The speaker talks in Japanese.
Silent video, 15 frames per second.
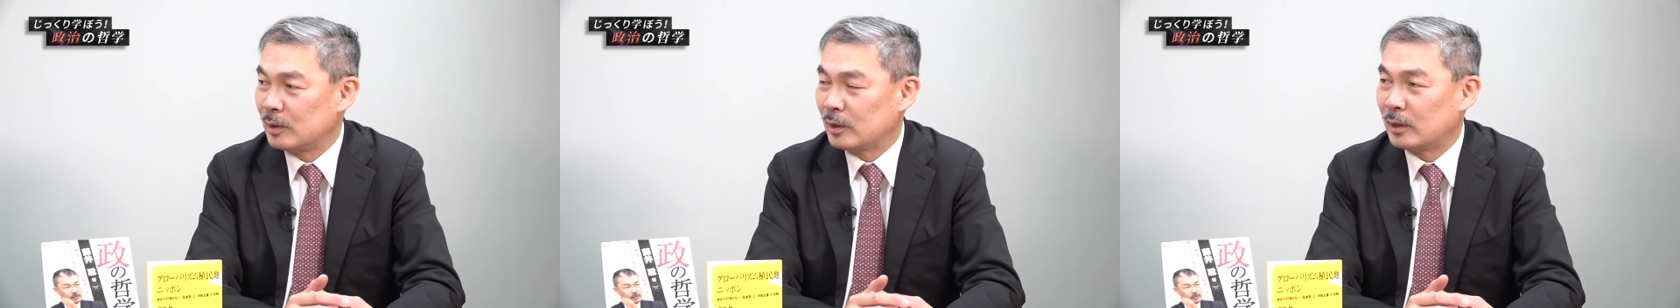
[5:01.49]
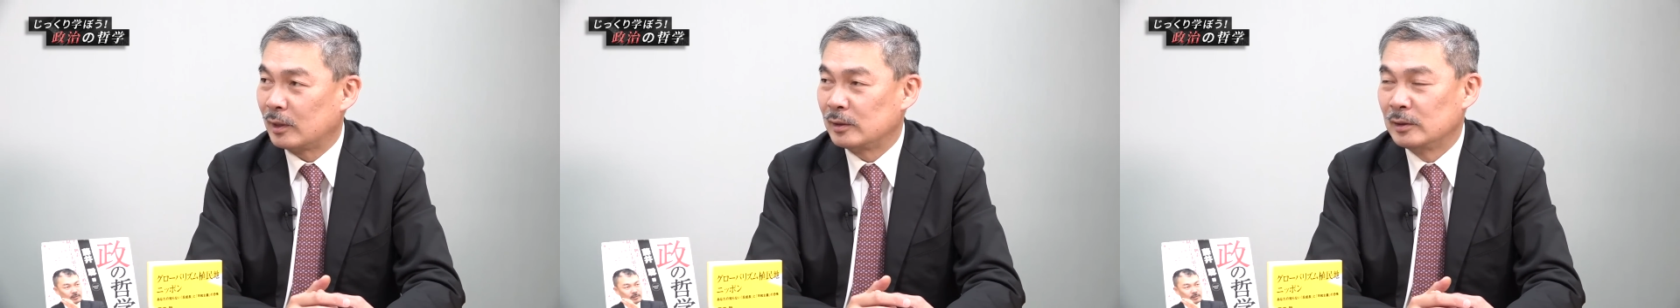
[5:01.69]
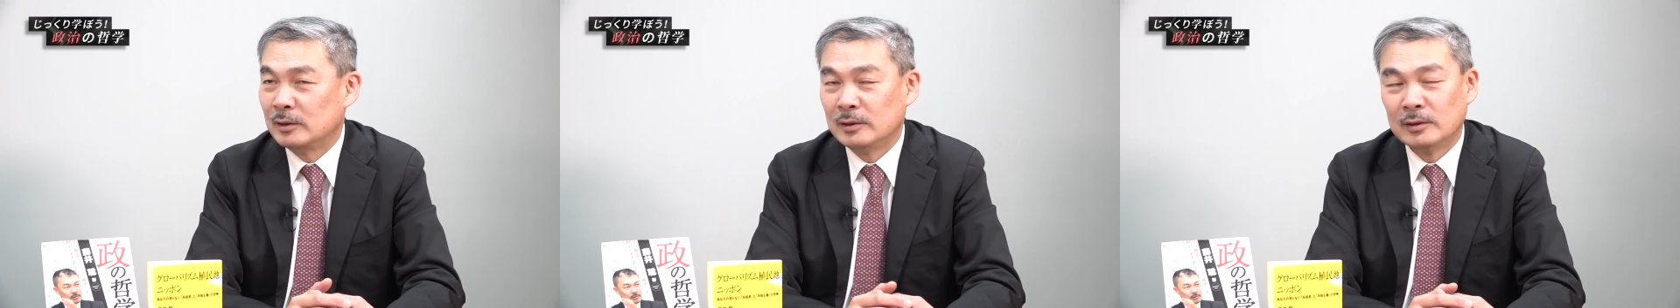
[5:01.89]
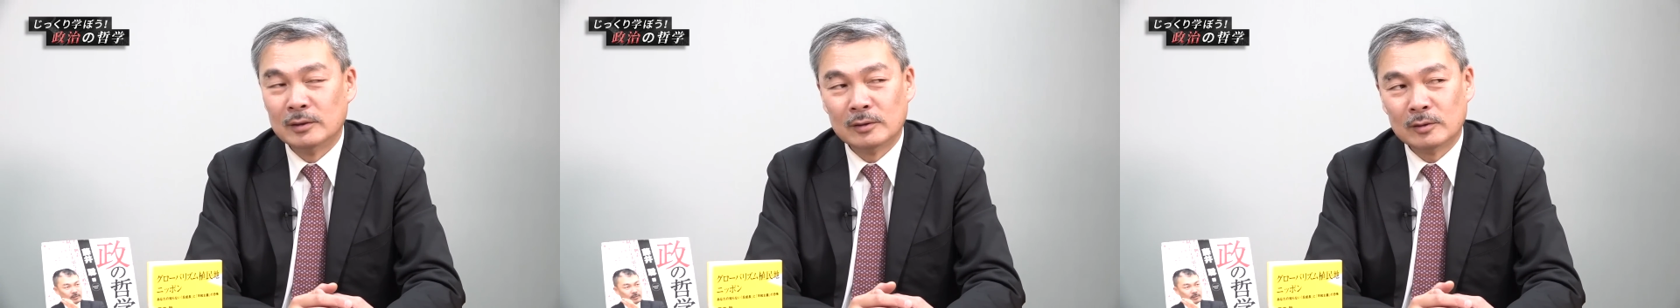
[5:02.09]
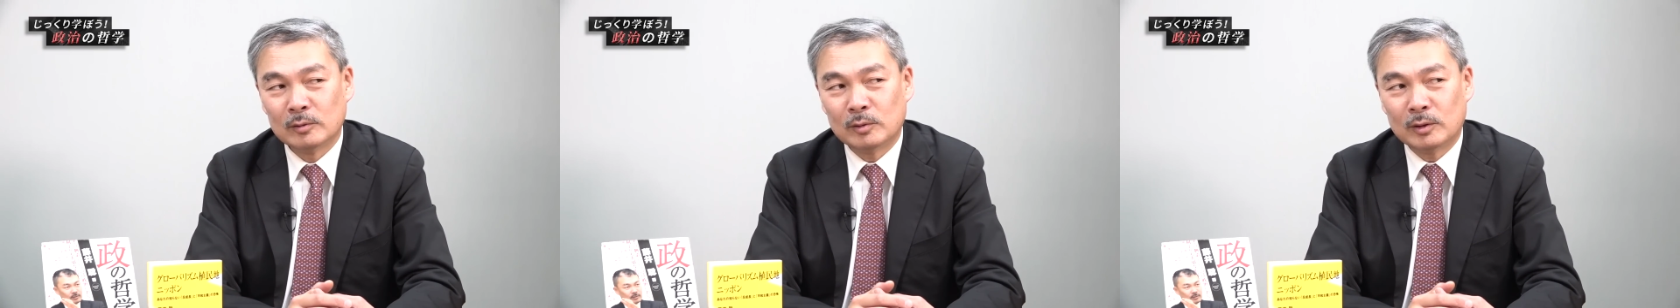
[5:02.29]
だから、
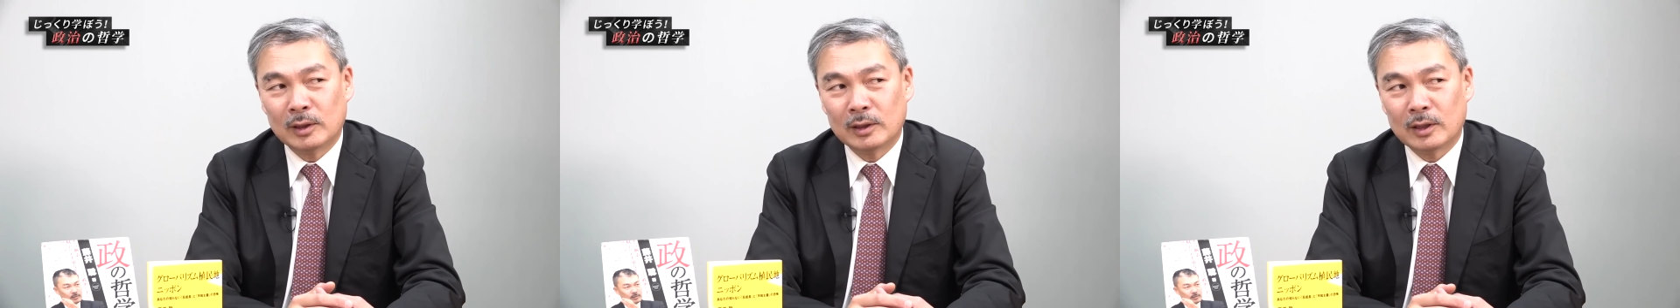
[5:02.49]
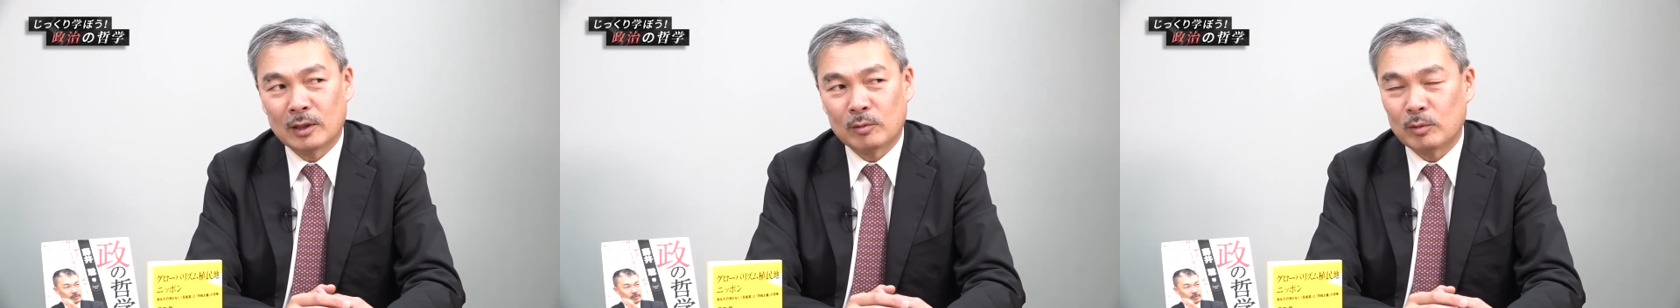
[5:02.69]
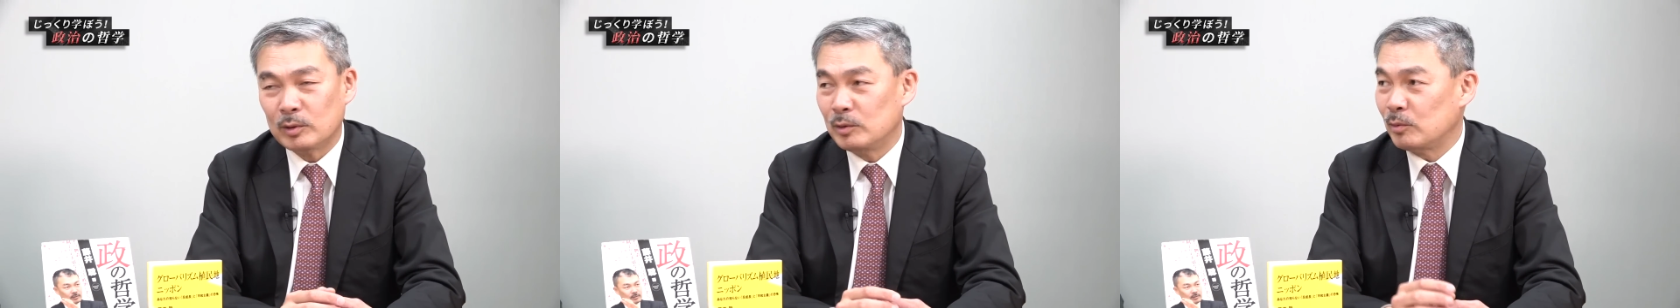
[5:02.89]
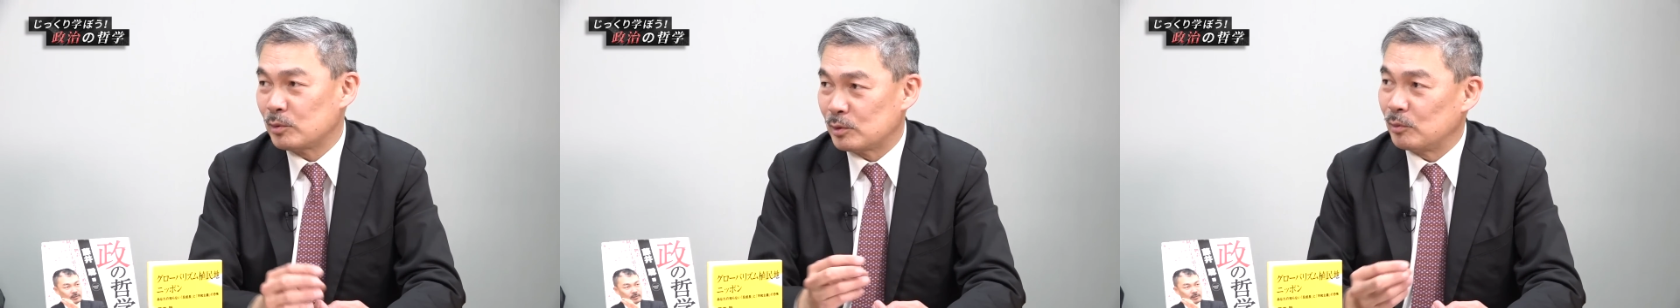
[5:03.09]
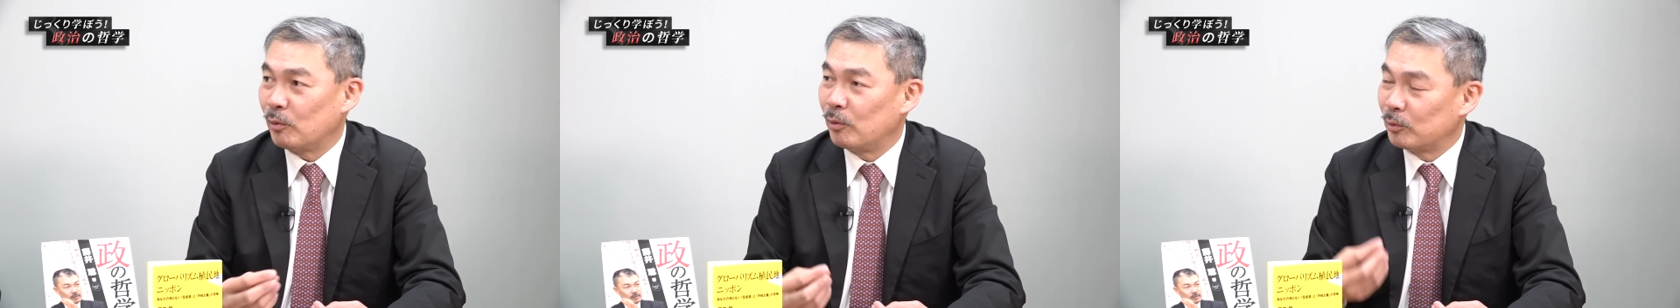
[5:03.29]
これはなんかこう、
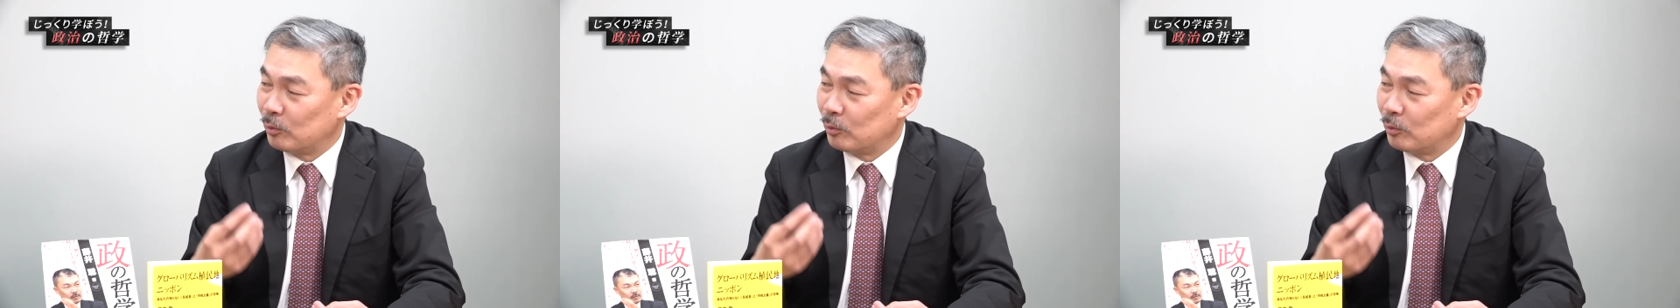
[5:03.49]
命の